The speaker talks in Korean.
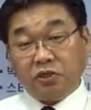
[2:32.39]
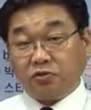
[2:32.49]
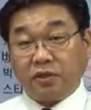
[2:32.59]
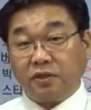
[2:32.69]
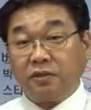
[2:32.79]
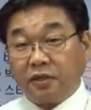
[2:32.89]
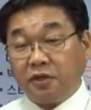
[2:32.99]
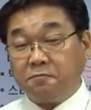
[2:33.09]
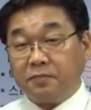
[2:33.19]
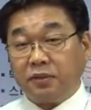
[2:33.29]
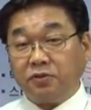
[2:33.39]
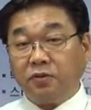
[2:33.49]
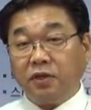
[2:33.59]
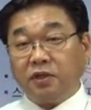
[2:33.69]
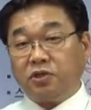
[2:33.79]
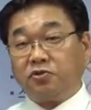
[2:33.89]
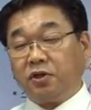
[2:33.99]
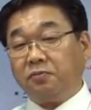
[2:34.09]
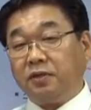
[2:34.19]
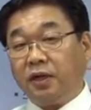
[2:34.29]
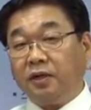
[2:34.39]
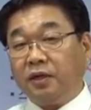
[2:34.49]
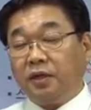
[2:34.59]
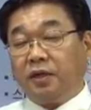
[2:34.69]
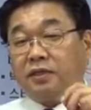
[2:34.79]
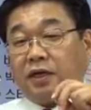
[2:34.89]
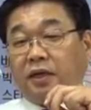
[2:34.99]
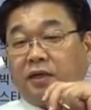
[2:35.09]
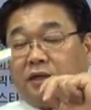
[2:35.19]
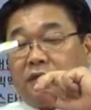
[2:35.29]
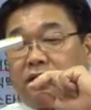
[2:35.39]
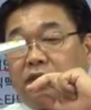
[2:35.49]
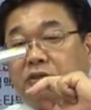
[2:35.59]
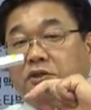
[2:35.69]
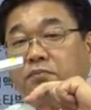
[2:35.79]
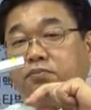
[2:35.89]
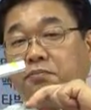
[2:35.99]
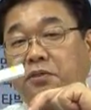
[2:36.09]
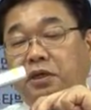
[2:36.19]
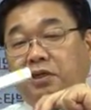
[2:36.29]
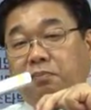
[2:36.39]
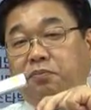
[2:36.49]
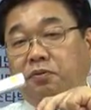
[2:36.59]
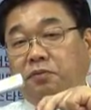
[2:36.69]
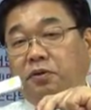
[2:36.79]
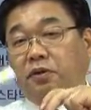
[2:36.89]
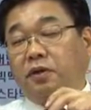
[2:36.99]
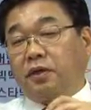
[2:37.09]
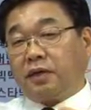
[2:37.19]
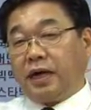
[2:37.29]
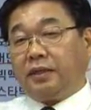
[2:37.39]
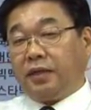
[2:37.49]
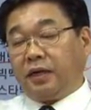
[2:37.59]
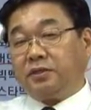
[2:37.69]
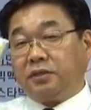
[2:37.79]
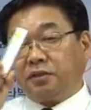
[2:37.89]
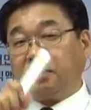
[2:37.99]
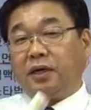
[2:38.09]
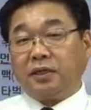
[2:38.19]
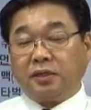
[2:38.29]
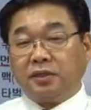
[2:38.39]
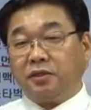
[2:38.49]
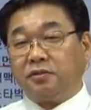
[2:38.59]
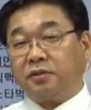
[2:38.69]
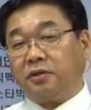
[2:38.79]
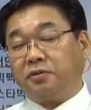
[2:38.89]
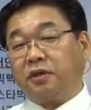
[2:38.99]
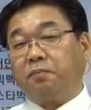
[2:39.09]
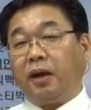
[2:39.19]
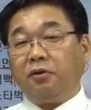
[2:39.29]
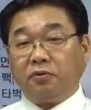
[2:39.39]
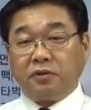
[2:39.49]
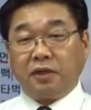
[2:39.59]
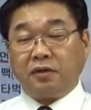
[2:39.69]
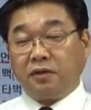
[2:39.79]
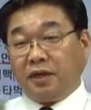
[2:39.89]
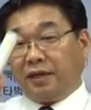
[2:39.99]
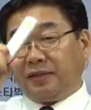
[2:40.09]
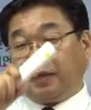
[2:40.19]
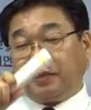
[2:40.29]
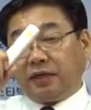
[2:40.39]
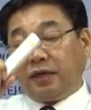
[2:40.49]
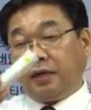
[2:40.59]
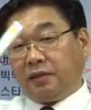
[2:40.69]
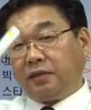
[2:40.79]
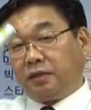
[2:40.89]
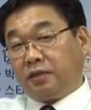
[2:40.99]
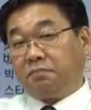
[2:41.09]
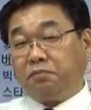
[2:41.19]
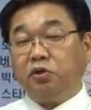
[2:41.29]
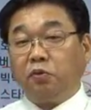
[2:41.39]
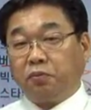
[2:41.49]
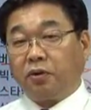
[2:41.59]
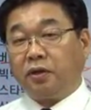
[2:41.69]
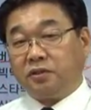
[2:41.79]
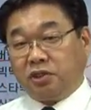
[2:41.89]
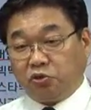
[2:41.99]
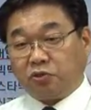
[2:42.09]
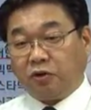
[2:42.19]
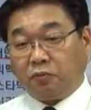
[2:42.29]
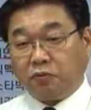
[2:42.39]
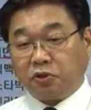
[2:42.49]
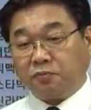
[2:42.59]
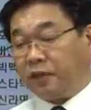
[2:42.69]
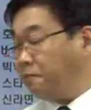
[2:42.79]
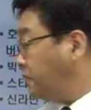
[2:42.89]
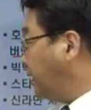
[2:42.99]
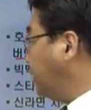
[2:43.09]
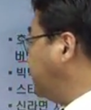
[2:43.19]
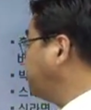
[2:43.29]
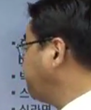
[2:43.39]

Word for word: 지수란 그런 개념입니다. 죠 지수란 뭐냐? 자, 일정 품질의 제품을 각 나라에서 어떤 가격이 형성돼 어떻게 팔고 있냐를 나타내는 그 비교표가 지수라고 보시면 됩니다. 예.